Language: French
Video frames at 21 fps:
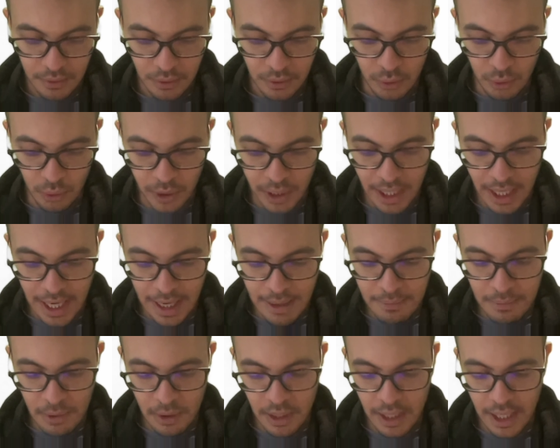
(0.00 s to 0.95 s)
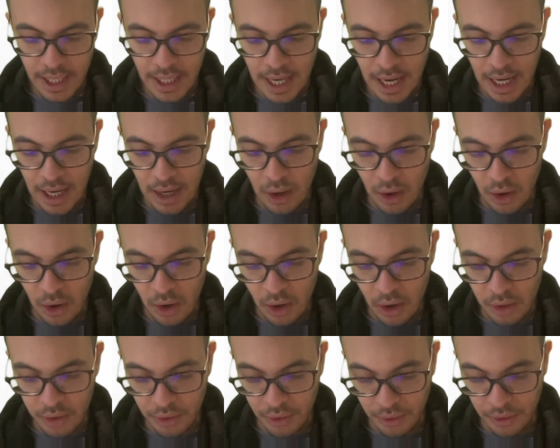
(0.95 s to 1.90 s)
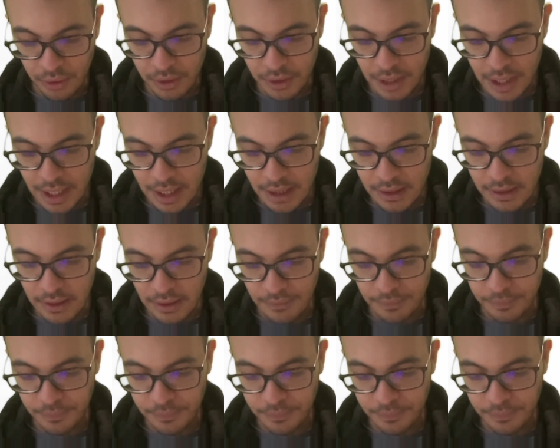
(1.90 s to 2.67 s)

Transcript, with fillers: donc m égale ordre x,